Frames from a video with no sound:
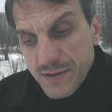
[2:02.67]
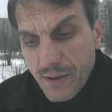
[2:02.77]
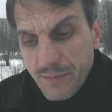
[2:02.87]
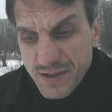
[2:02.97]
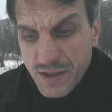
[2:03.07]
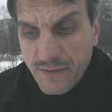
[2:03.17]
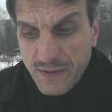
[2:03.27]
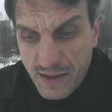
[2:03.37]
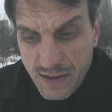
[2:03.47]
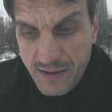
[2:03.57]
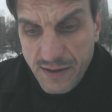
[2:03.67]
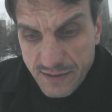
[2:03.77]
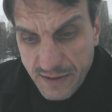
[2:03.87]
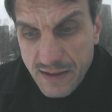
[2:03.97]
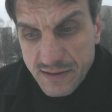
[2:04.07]
Шапочникова такие
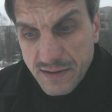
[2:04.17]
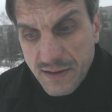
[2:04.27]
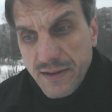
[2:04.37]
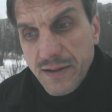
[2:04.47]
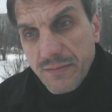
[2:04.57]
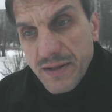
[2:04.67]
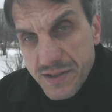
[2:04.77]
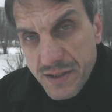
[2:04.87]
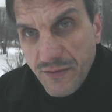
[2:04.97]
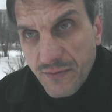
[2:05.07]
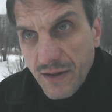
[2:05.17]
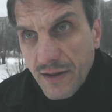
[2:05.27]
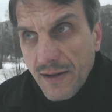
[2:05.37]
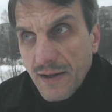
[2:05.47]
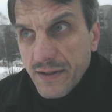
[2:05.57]
интенции и мотивы
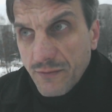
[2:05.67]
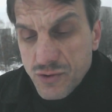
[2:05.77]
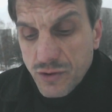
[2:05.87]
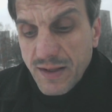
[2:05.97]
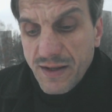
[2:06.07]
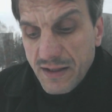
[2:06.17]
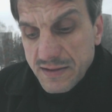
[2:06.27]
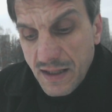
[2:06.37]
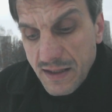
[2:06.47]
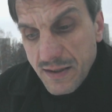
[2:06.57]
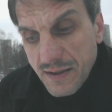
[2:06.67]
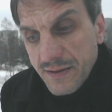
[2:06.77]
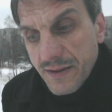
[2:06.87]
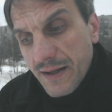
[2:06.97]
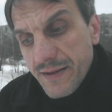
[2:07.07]
того, чтобы наказать,
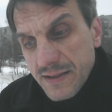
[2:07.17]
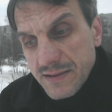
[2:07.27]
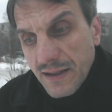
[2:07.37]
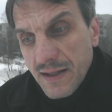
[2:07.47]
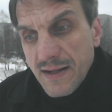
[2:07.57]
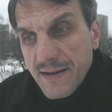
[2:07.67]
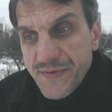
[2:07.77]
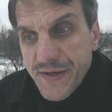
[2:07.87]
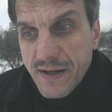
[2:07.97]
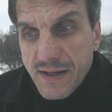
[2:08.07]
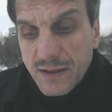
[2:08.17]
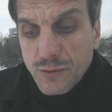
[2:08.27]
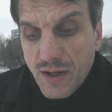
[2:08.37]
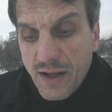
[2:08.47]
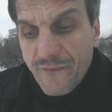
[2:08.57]
наконец-то, тех,
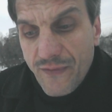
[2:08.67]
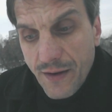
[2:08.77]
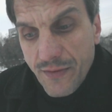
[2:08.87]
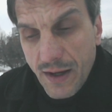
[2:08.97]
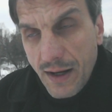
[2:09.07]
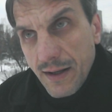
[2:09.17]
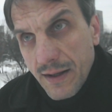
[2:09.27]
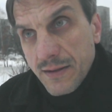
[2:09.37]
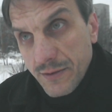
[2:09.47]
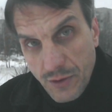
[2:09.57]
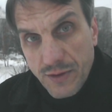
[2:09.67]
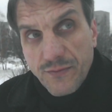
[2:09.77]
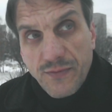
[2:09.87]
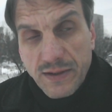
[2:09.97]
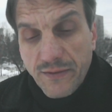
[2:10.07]
которые вогнали, и он
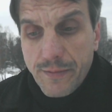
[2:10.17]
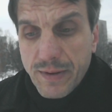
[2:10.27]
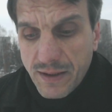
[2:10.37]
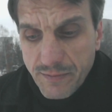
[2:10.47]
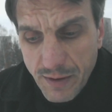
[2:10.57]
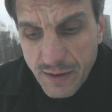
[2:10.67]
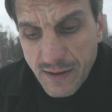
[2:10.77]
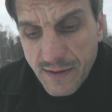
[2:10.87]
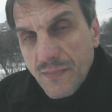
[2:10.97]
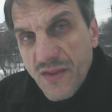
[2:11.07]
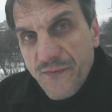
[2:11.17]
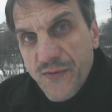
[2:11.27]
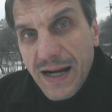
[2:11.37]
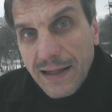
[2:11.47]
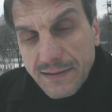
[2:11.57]
в это время там был, в
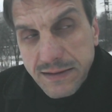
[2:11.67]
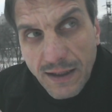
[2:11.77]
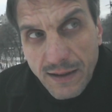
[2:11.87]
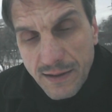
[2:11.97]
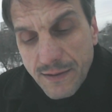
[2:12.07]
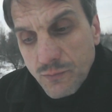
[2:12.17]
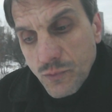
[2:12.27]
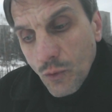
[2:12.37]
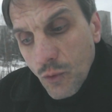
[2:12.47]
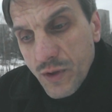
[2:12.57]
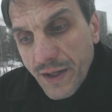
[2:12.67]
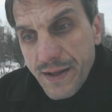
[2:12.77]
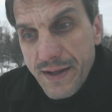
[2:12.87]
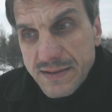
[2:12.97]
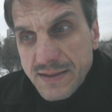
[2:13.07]
котлы
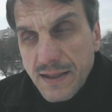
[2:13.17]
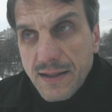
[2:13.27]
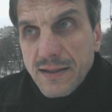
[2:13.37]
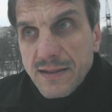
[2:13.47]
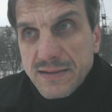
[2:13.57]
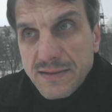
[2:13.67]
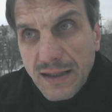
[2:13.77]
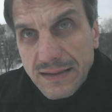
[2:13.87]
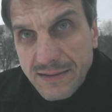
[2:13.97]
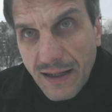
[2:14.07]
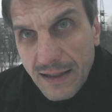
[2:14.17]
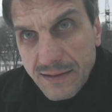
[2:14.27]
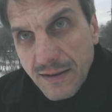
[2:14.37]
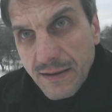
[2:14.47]
украинских солдат